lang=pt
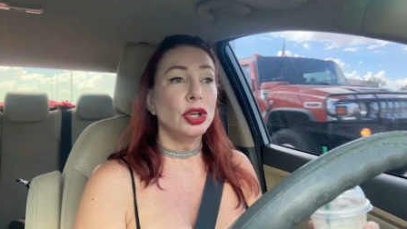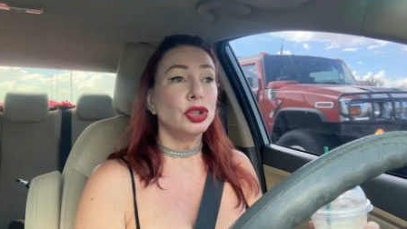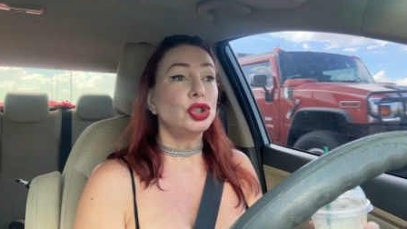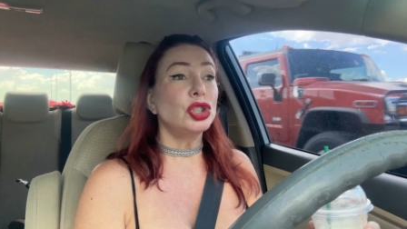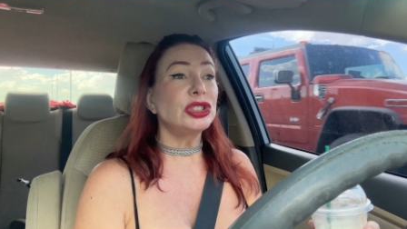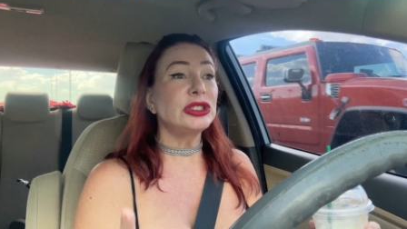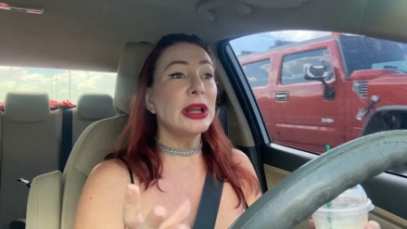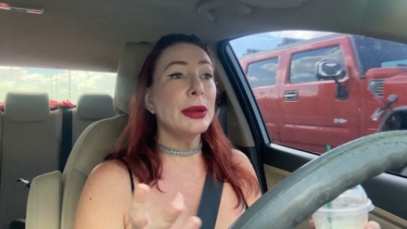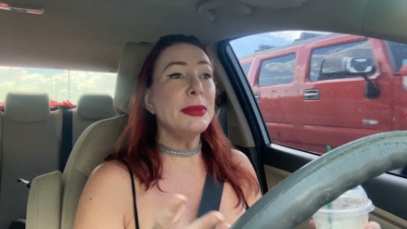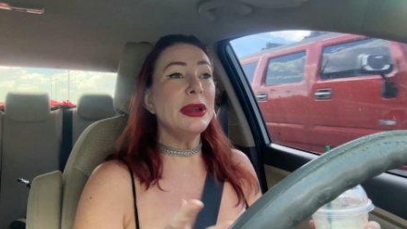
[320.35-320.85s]

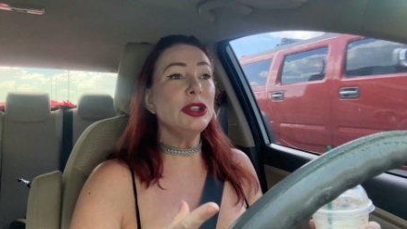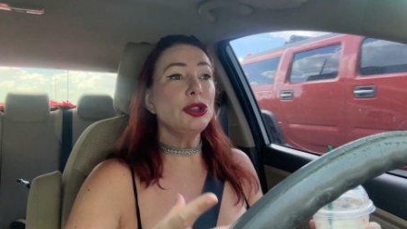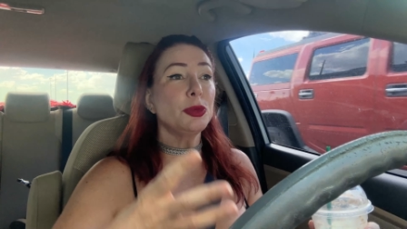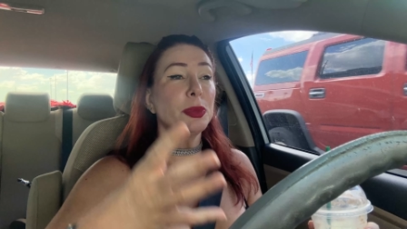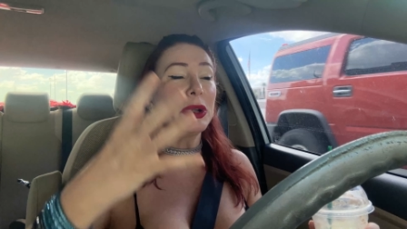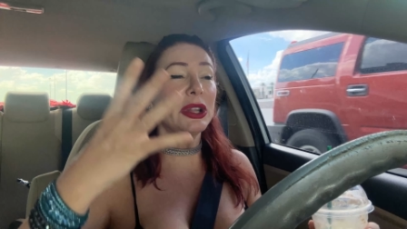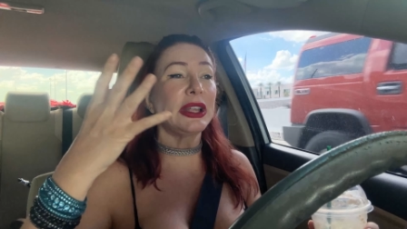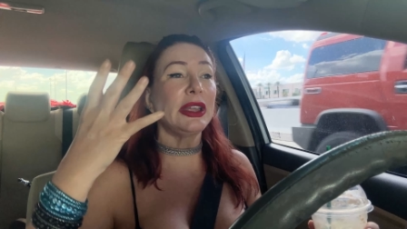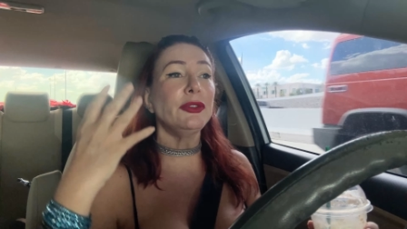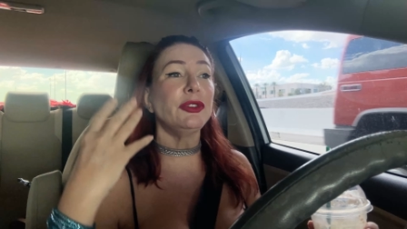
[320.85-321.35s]
justamente
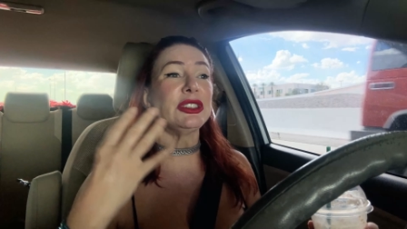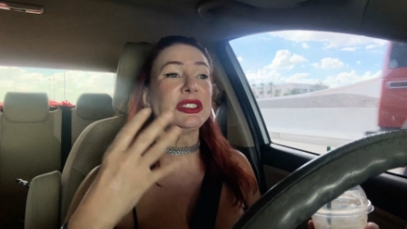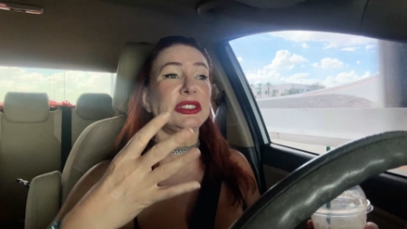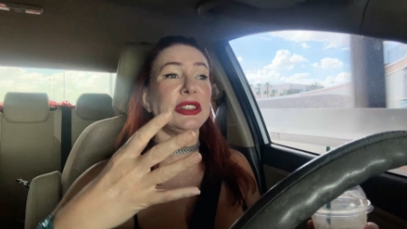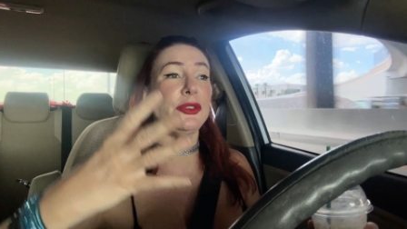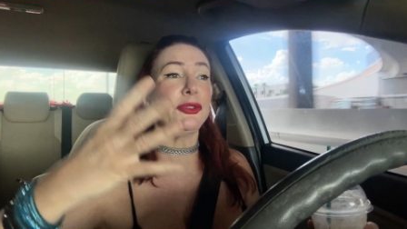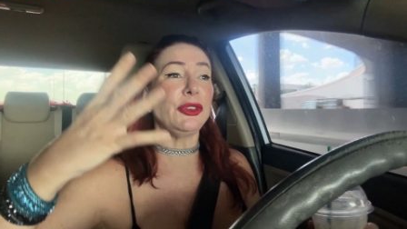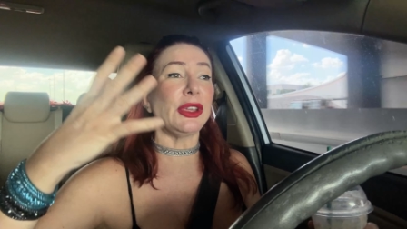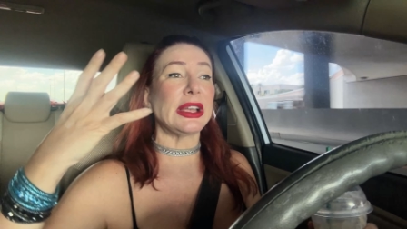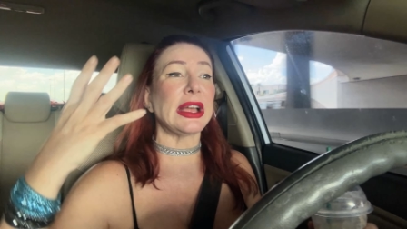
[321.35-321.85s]
porque
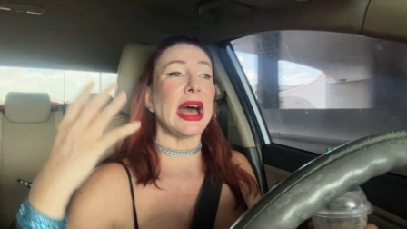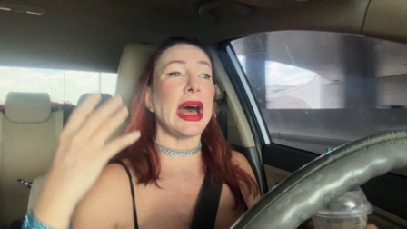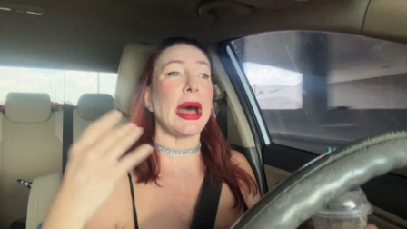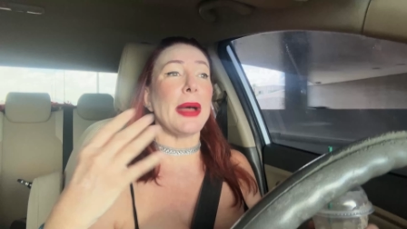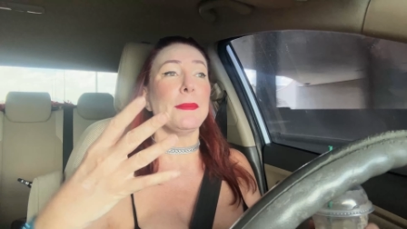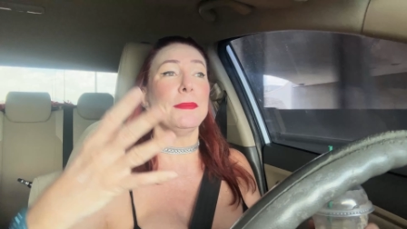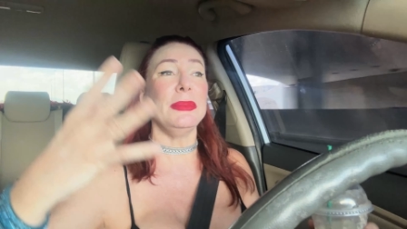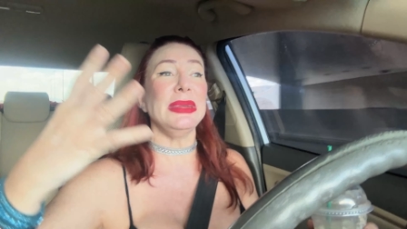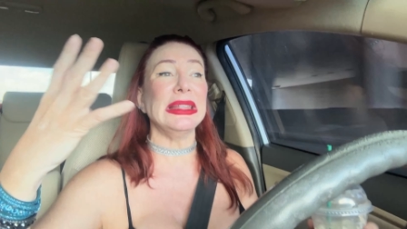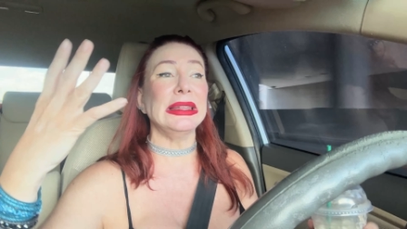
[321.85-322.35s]
você
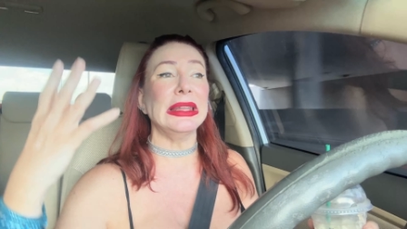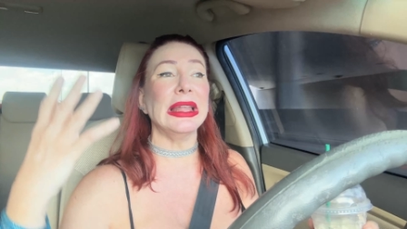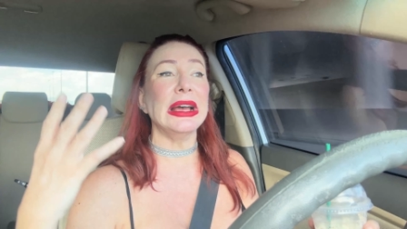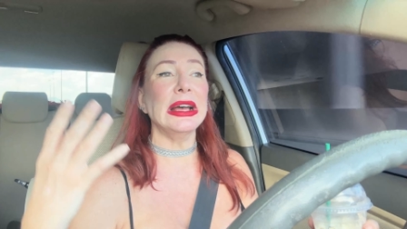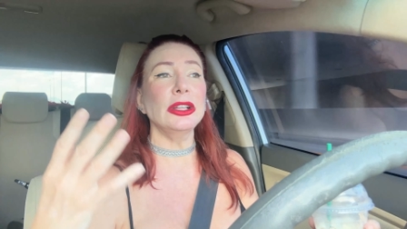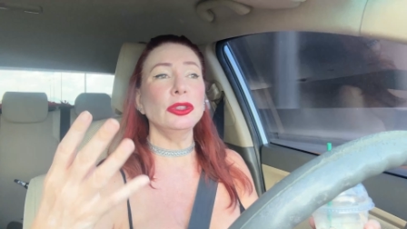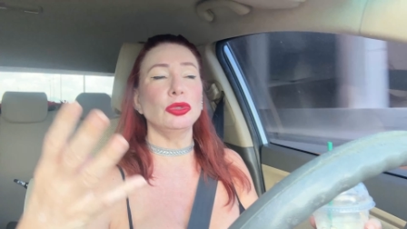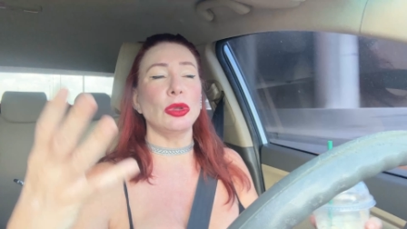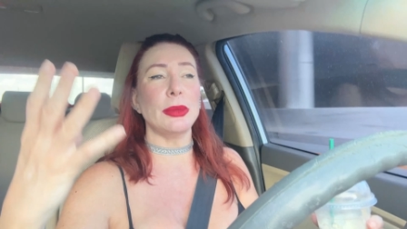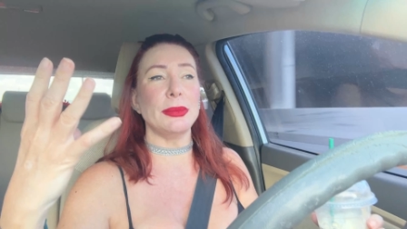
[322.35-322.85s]
ficar
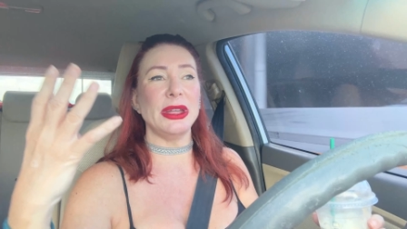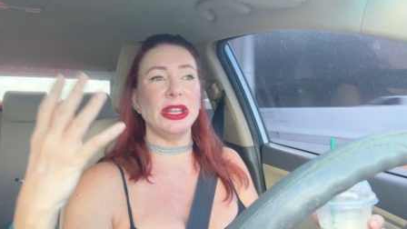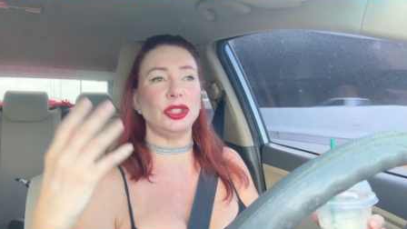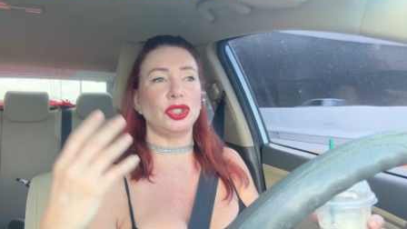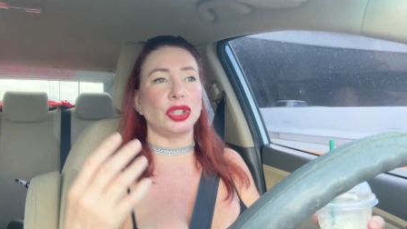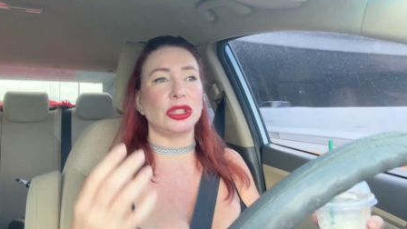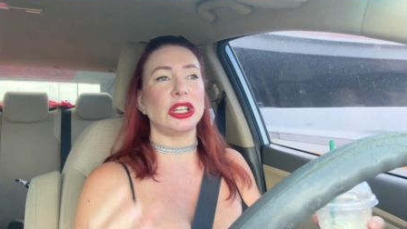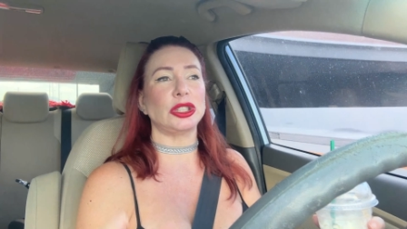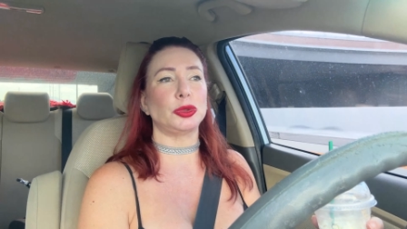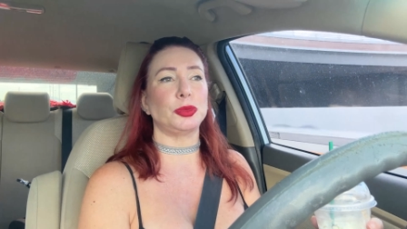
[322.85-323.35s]
minando a mente das